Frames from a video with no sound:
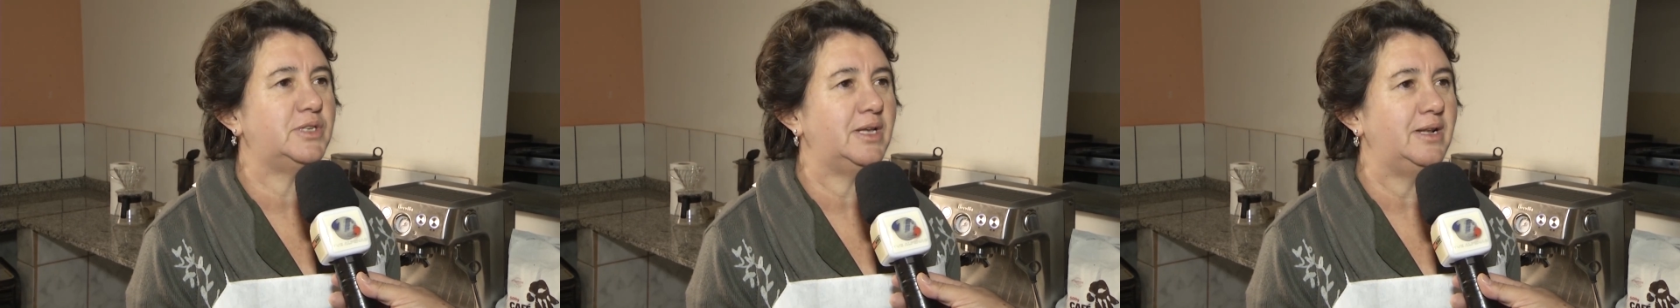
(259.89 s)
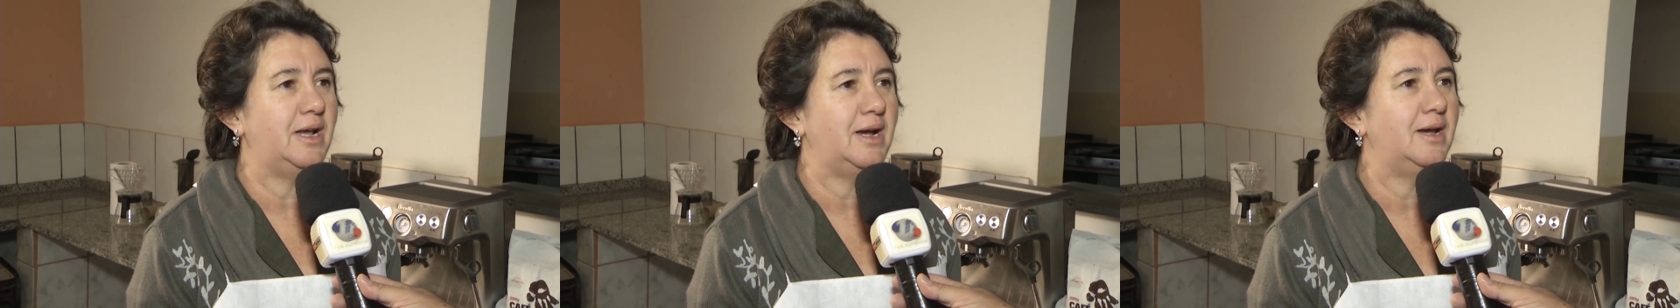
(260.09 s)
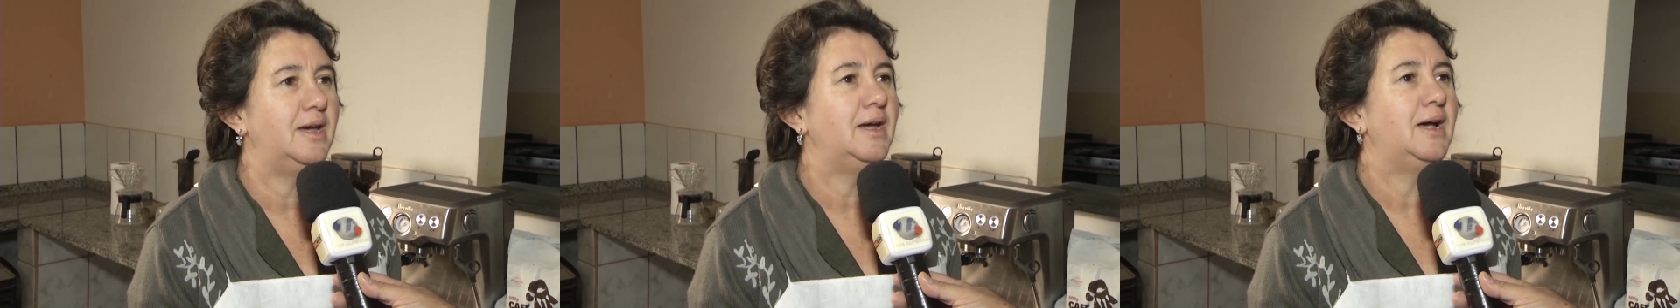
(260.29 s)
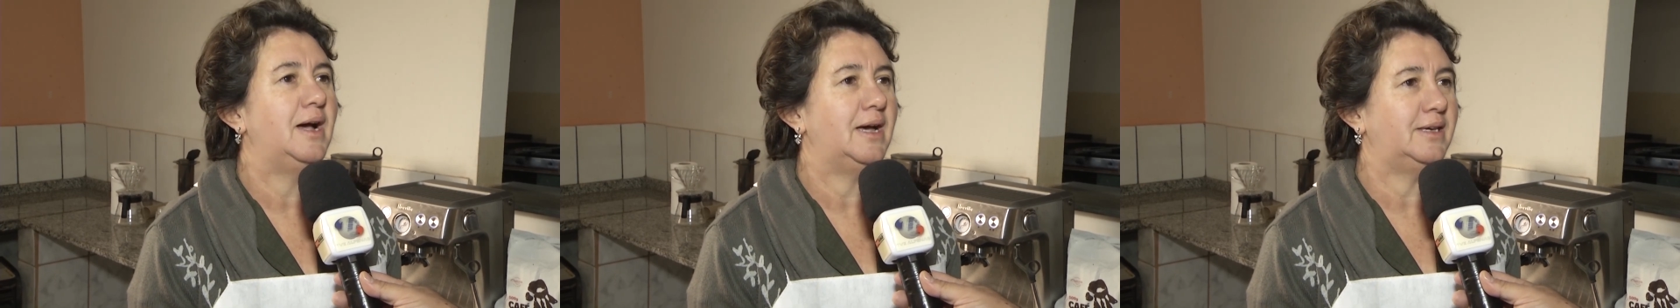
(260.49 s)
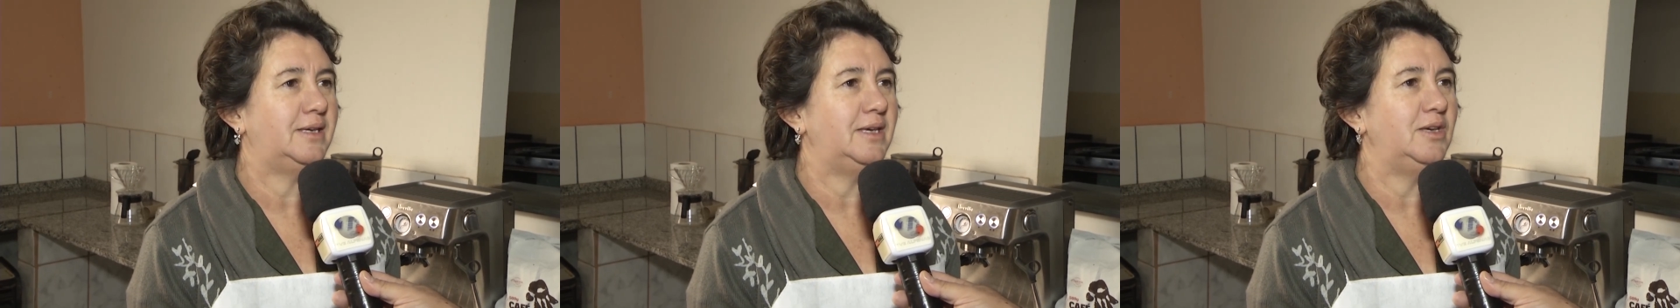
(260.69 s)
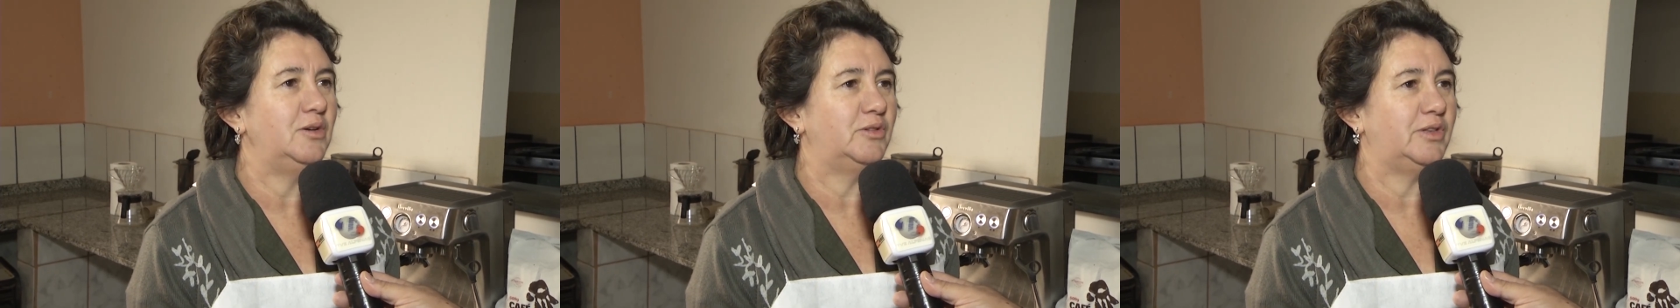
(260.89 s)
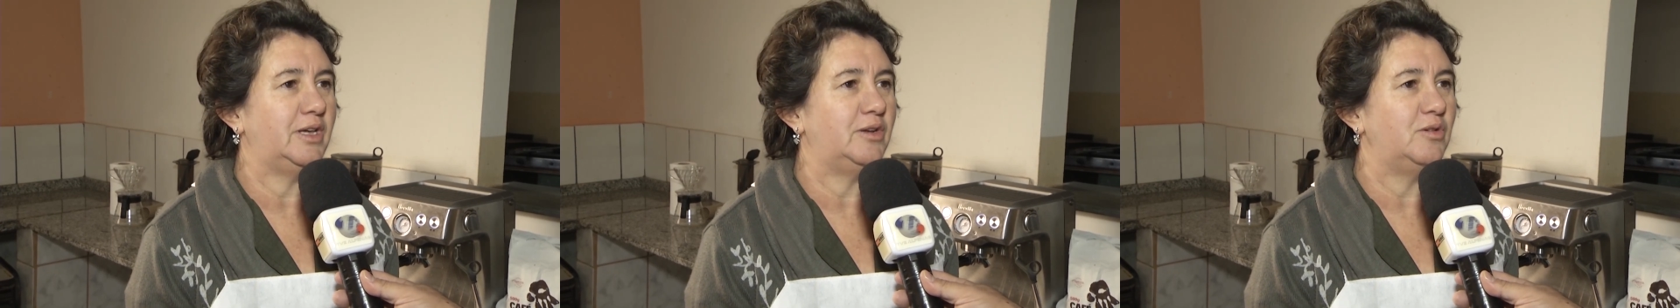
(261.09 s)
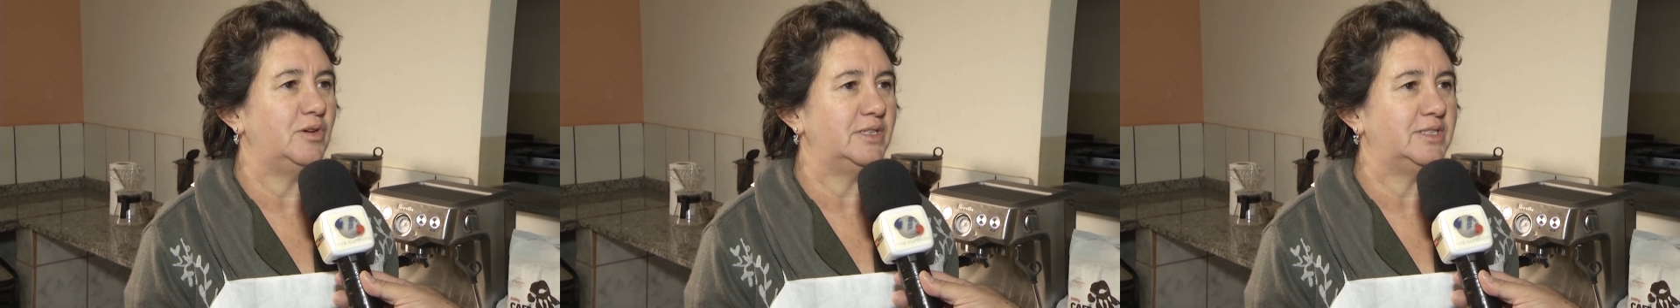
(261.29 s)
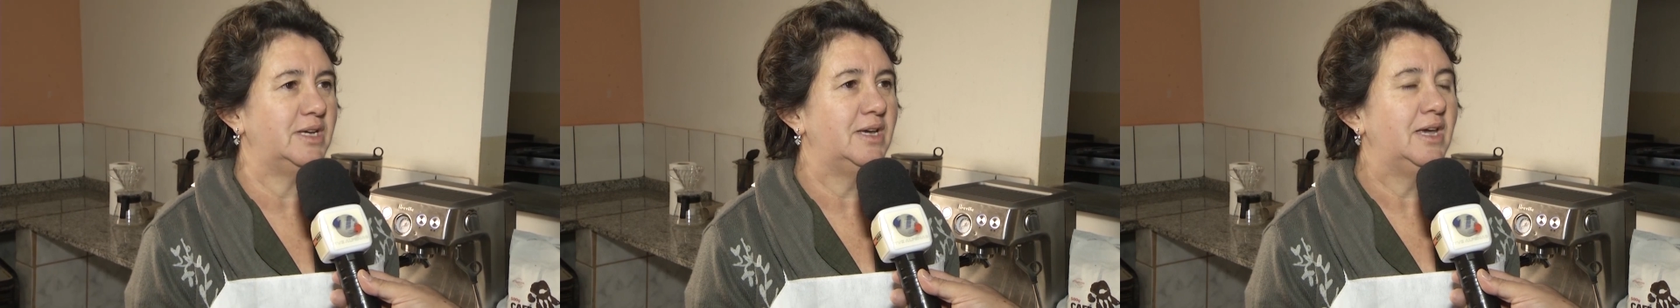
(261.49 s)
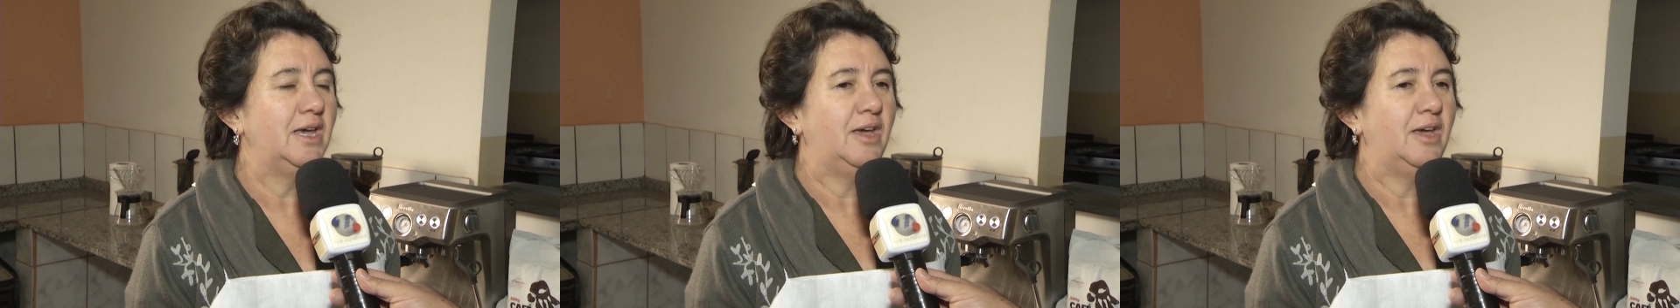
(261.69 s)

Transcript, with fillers: Senar aqui em Alterosa.